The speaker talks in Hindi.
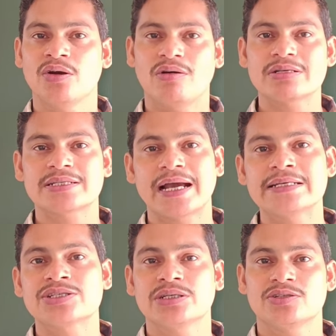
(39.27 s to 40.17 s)
और
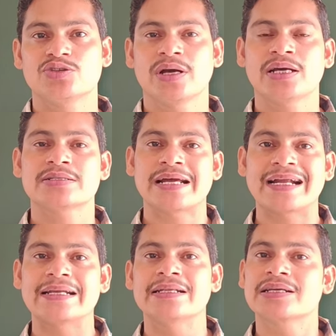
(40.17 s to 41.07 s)
साइज जो है
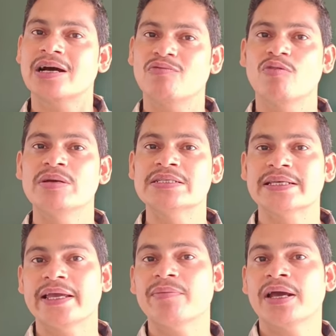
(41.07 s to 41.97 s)
साइड लेंथ का वो भी
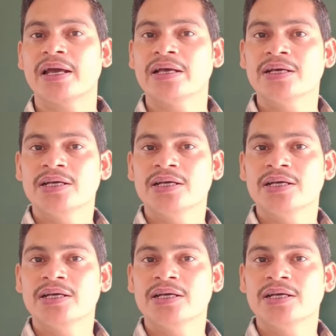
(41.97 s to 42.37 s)
सेम है